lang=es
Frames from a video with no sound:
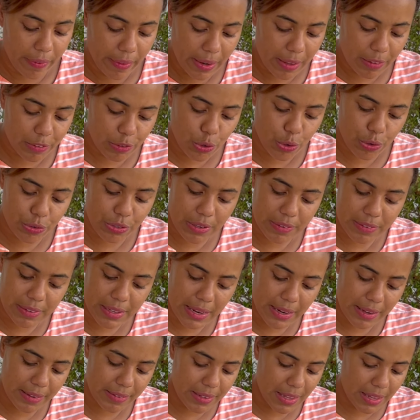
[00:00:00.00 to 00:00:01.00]
de las cosas
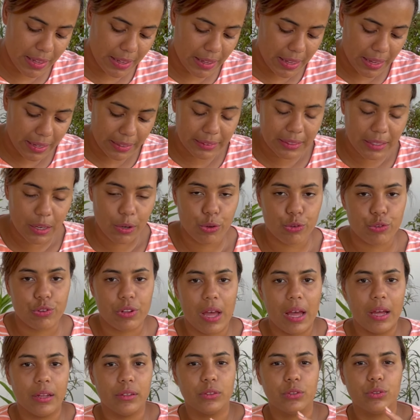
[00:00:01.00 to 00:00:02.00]
que les encanta a los
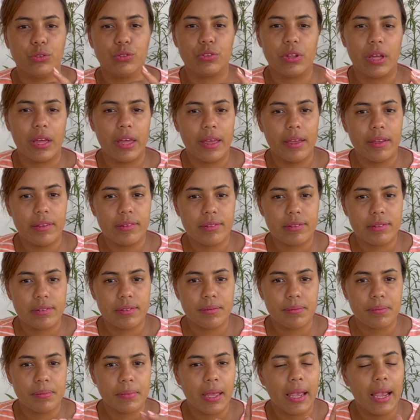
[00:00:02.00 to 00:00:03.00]
cactus es
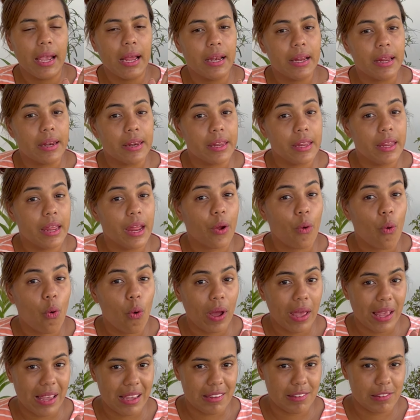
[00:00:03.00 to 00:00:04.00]
el riego
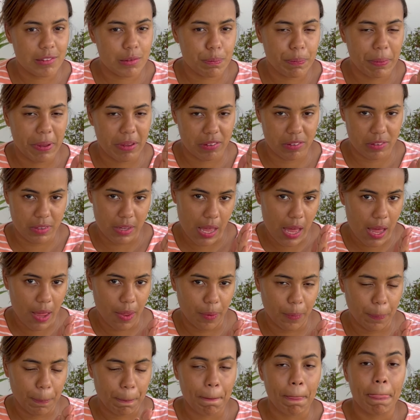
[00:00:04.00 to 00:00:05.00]

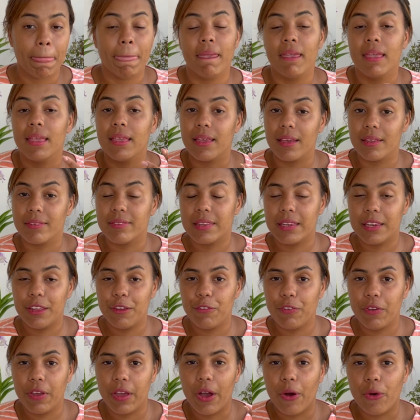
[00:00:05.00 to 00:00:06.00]
espaciado. ¿Qué
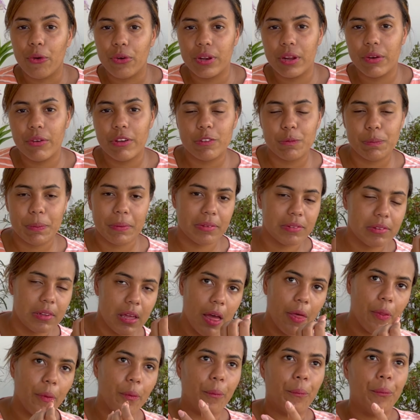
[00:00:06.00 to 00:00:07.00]
significa un riego
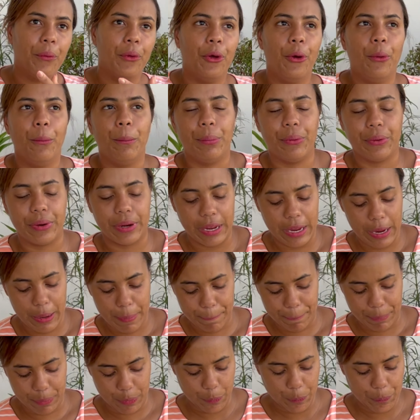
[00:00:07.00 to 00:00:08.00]
espaciado? Por
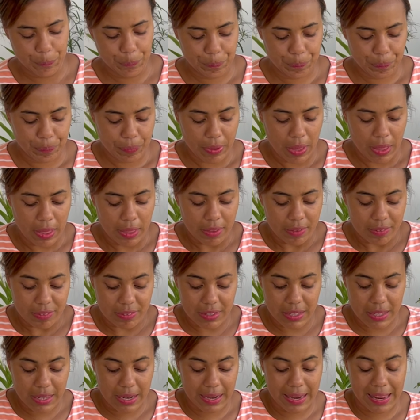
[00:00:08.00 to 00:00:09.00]
ejemplo,
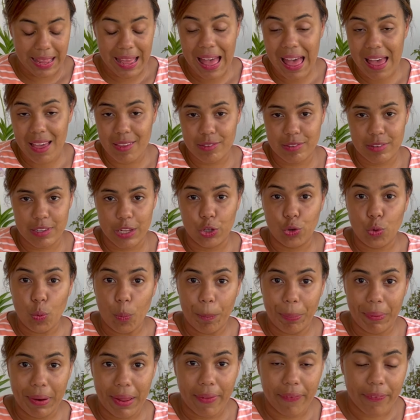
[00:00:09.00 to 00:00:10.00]
si regaste tu
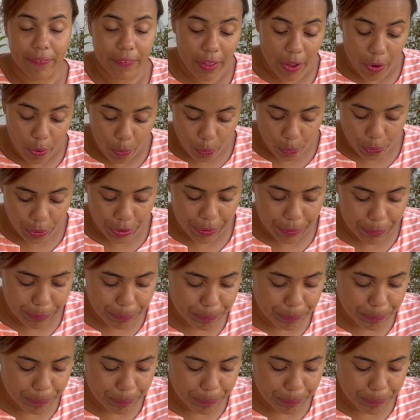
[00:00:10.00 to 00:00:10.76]
planta hoy,